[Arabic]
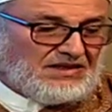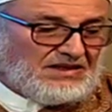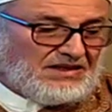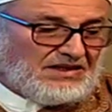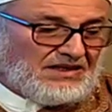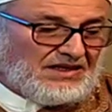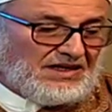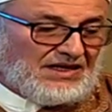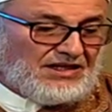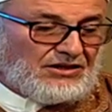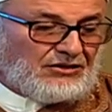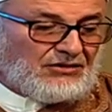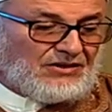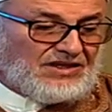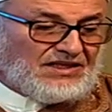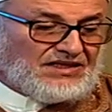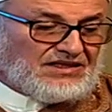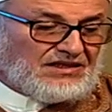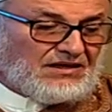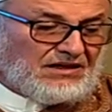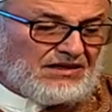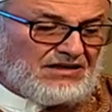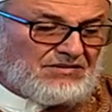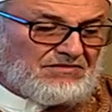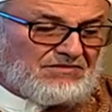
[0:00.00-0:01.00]
أيها
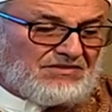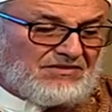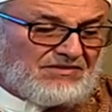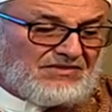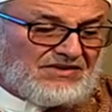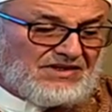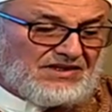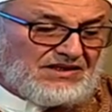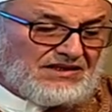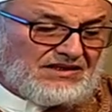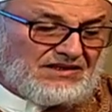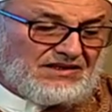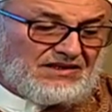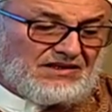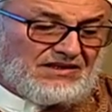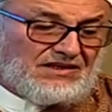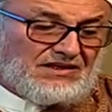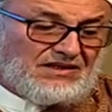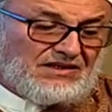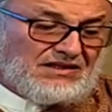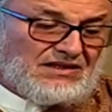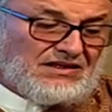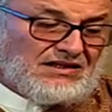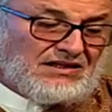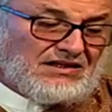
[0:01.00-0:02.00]
الكرام
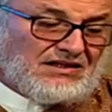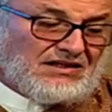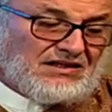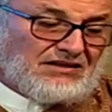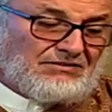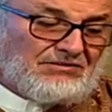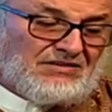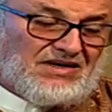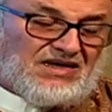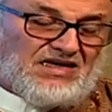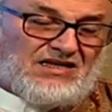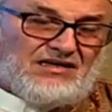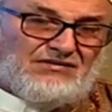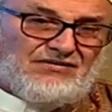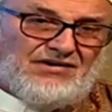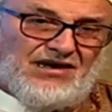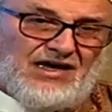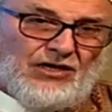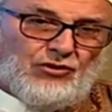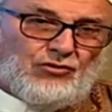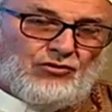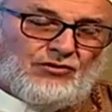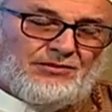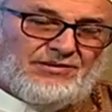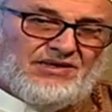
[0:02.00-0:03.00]
ماذا
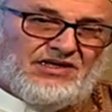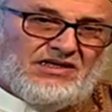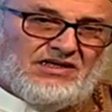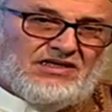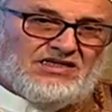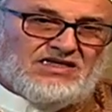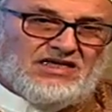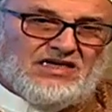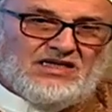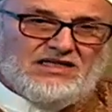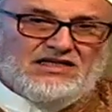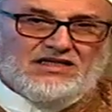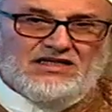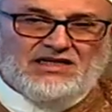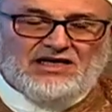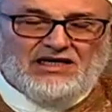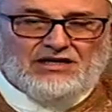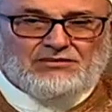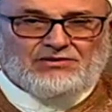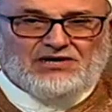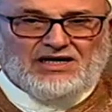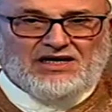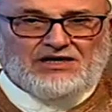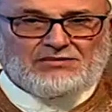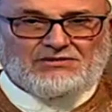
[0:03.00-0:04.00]
فعلوا بسيدنا
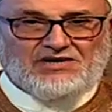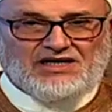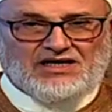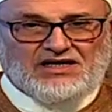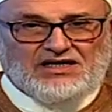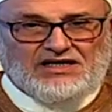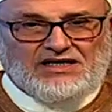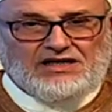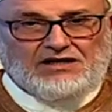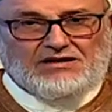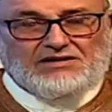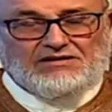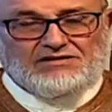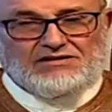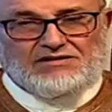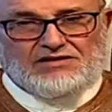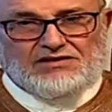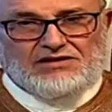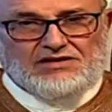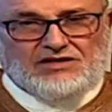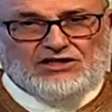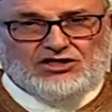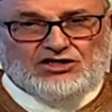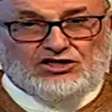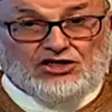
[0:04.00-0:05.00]
إبراهيم الخليل
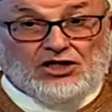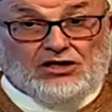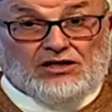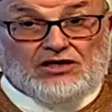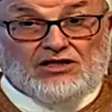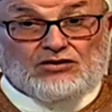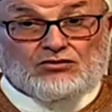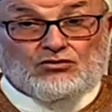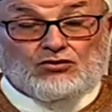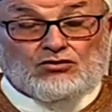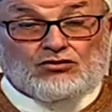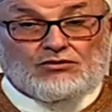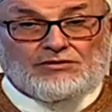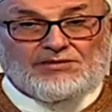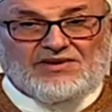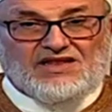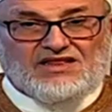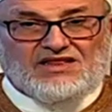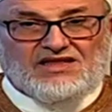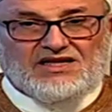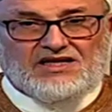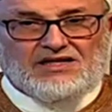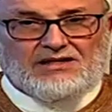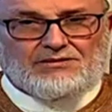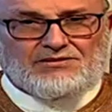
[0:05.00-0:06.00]
جردوه من
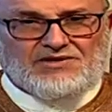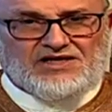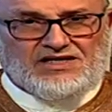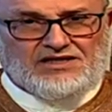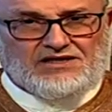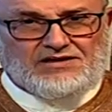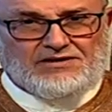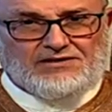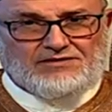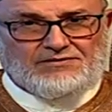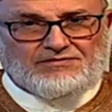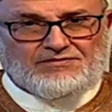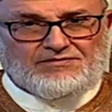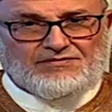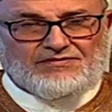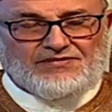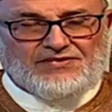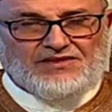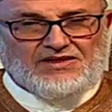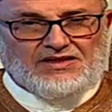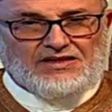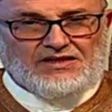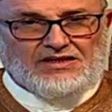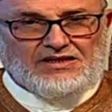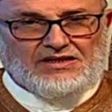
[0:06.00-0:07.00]
ثيابه
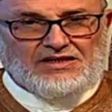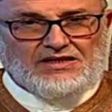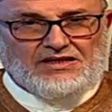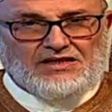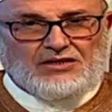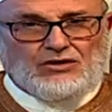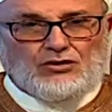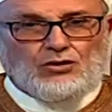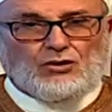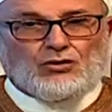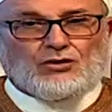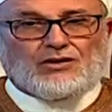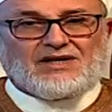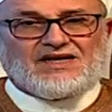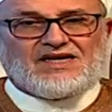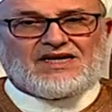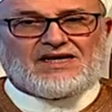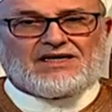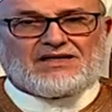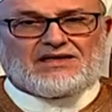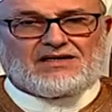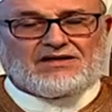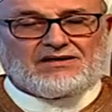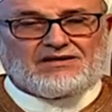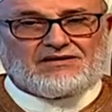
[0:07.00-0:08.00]

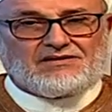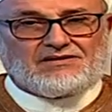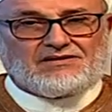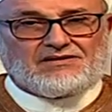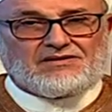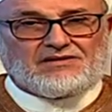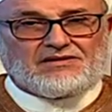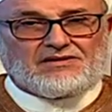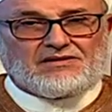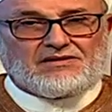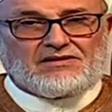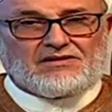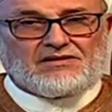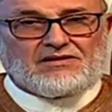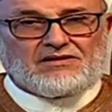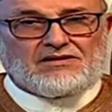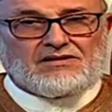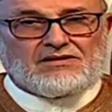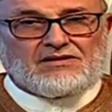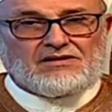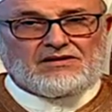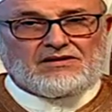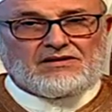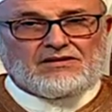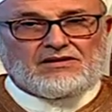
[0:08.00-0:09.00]
عريانا
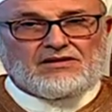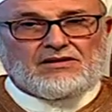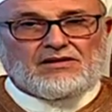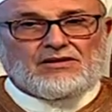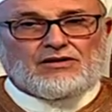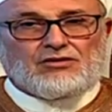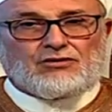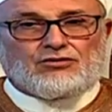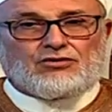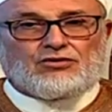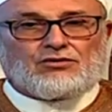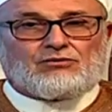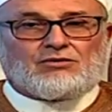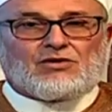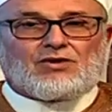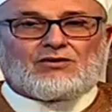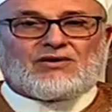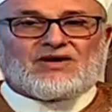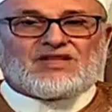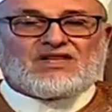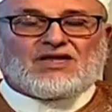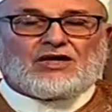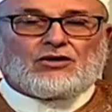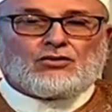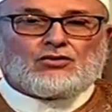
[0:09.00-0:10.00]
ثم
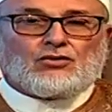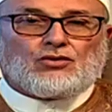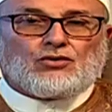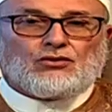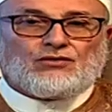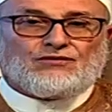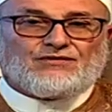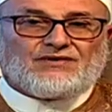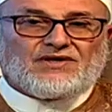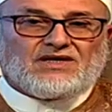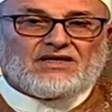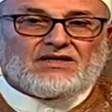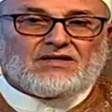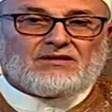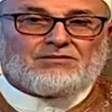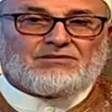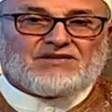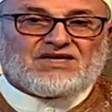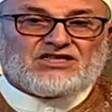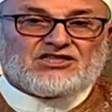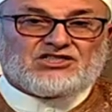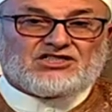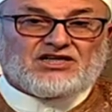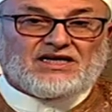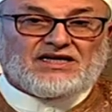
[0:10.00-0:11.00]
وضعوه في
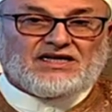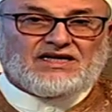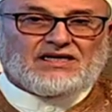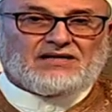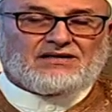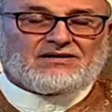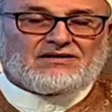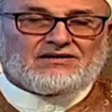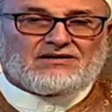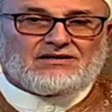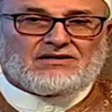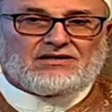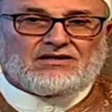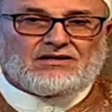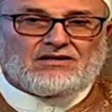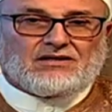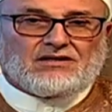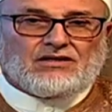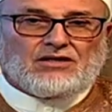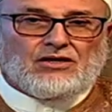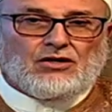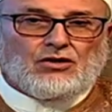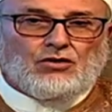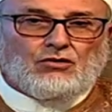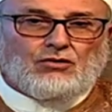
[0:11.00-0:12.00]
منجنيق
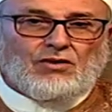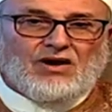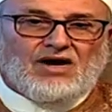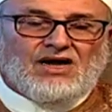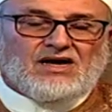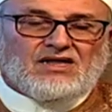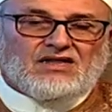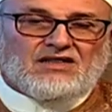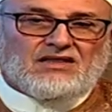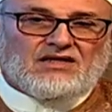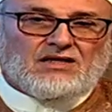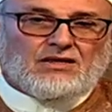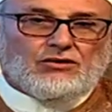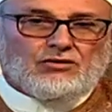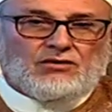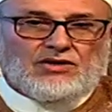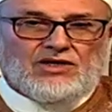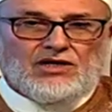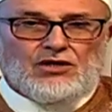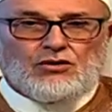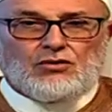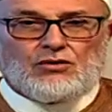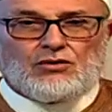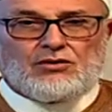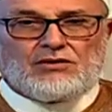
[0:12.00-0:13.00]
وحضروا
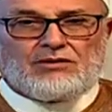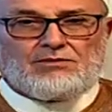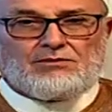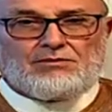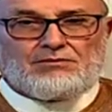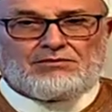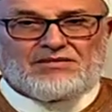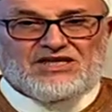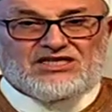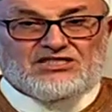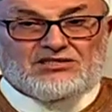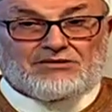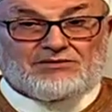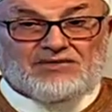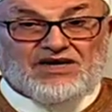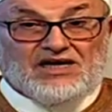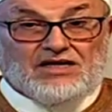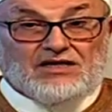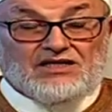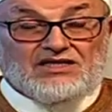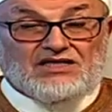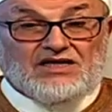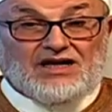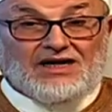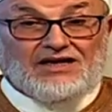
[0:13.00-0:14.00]
له مجمر
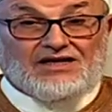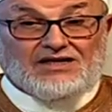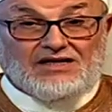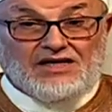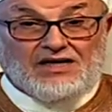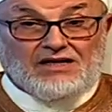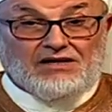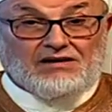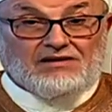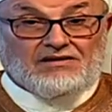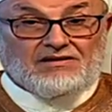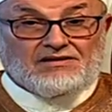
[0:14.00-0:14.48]
نتاع نار